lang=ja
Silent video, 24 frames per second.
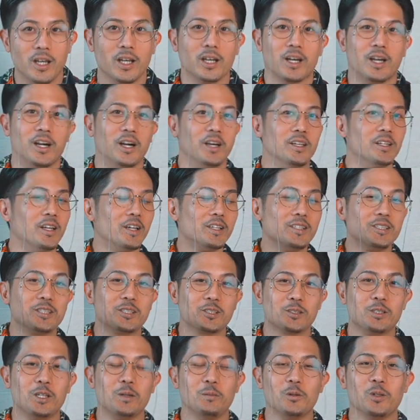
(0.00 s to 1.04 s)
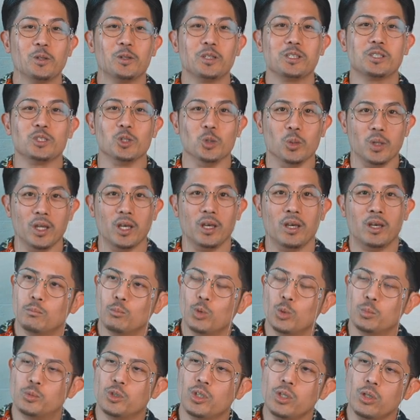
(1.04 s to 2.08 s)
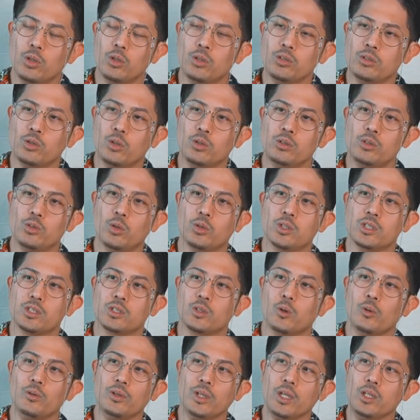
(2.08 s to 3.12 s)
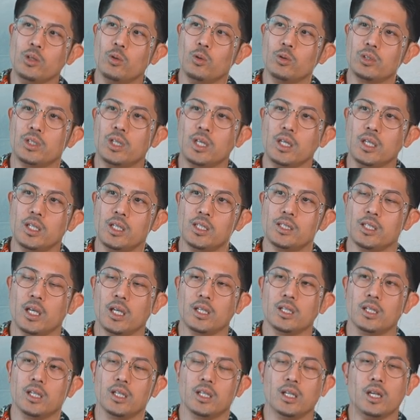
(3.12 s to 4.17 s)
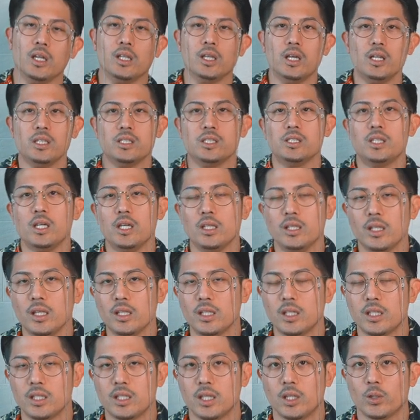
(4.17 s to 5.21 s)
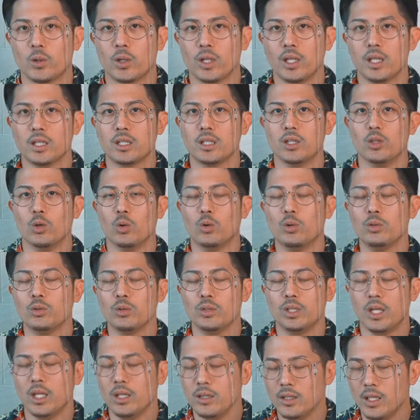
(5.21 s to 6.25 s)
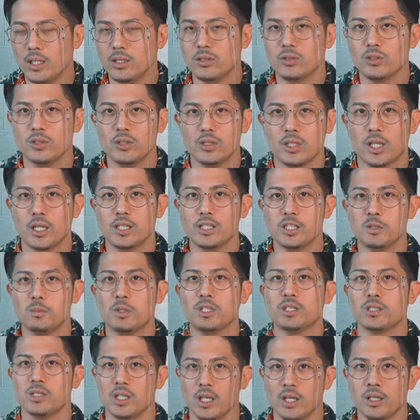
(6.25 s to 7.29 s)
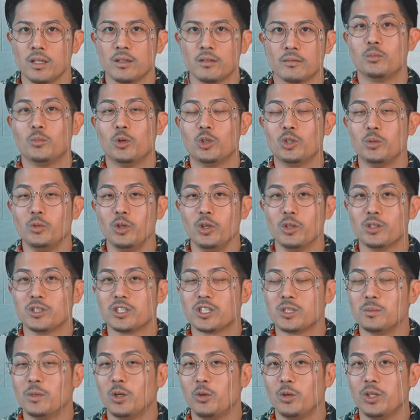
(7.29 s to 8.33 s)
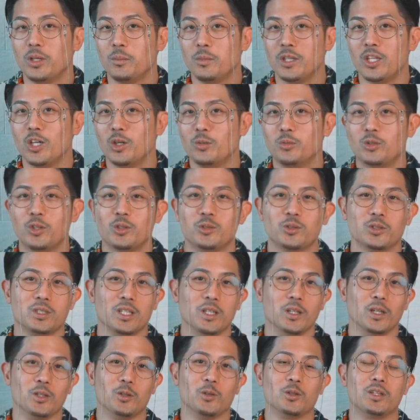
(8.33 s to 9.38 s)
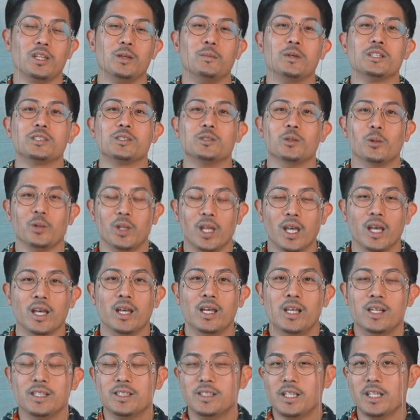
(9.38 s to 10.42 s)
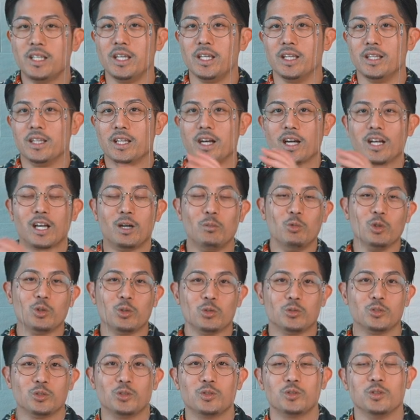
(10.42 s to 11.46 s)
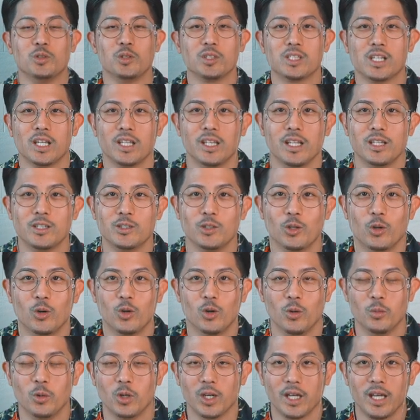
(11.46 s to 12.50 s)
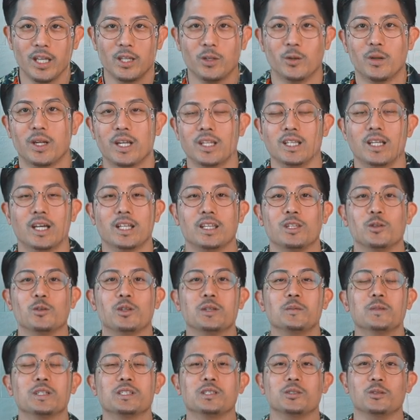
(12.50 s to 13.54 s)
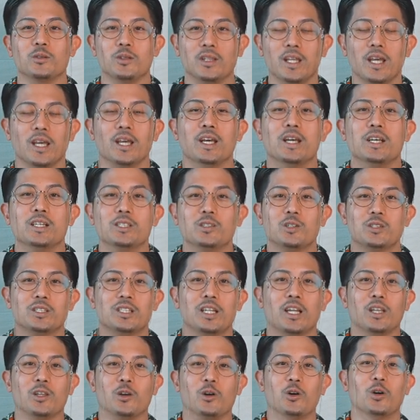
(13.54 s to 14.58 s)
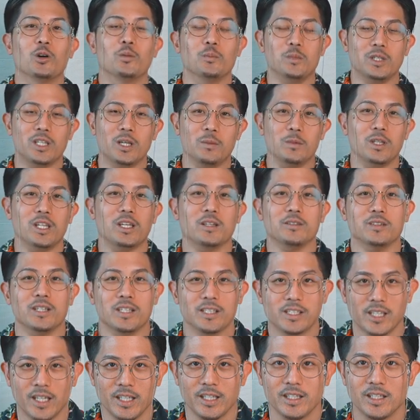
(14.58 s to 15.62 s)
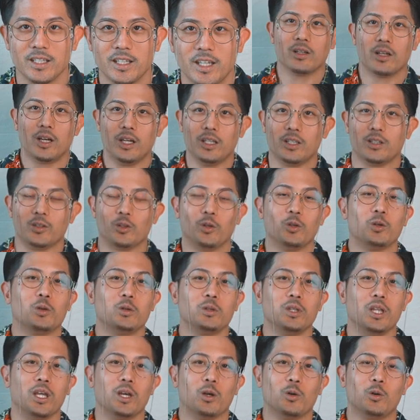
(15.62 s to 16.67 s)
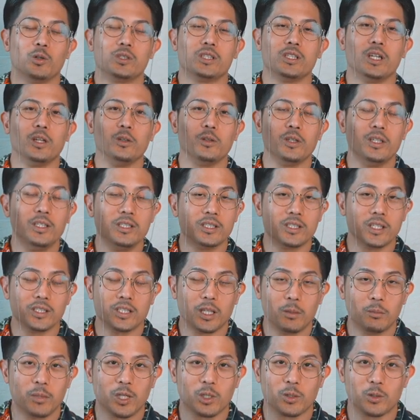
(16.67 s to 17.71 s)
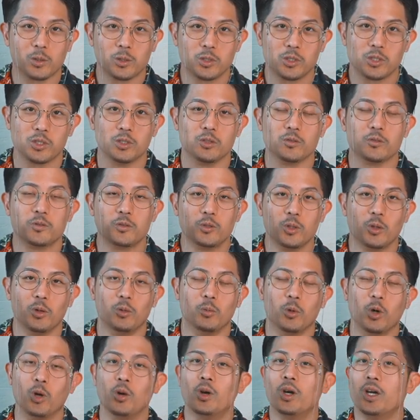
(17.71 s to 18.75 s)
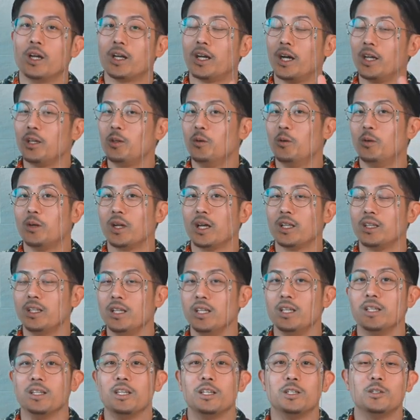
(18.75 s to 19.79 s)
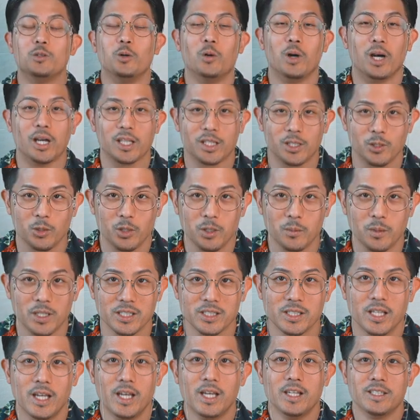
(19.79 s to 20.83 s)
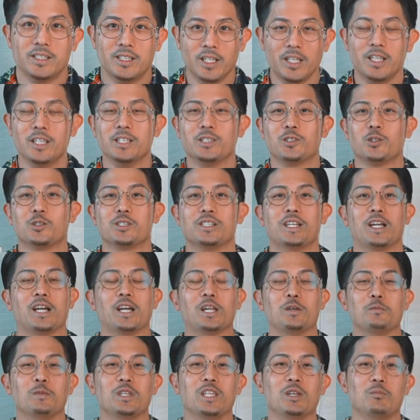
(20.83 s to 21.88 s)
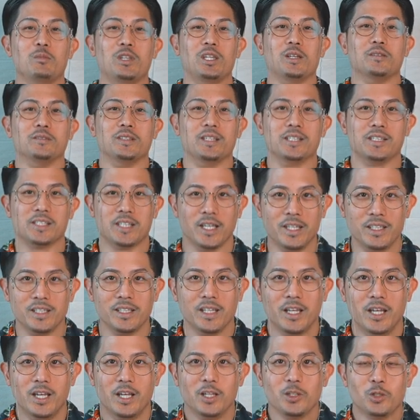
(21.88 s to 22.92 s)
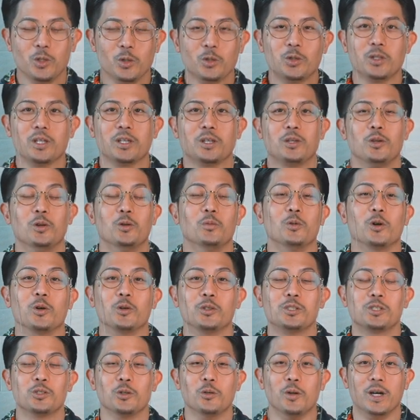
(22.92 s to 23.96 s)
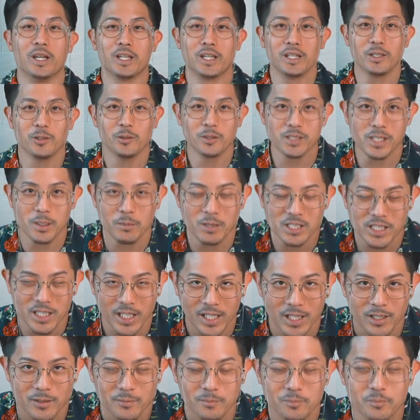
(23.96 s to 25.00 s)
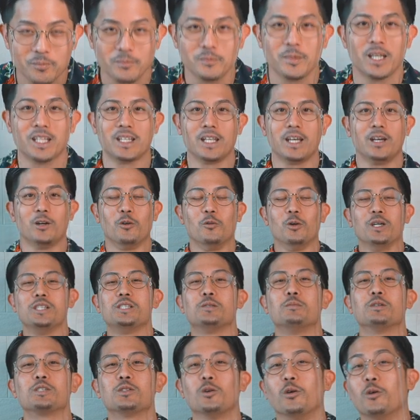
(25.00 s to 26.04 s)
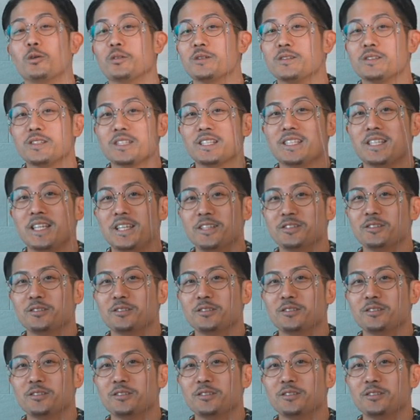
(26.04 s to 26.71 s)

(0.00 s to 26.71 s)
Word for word: かなり優れものですよねもう Vlog 撮るのにそんなに大きい機材っていらない時代になってきたのかなっていうのを本当年々痛感しますね僕もよくスマホでビデオブログっていうのは撮ってますのでぜひ中本夫婦のチャンネルの方も概要欄に貼っておきますのでそちらの方見てみてくださいはいということでこちらのインスタ360フローも概要欄にリンクを貼っておりますぜひそちらから見てみてくださいということで今日もご視聴ありがとうございましたまたお会いしましょう See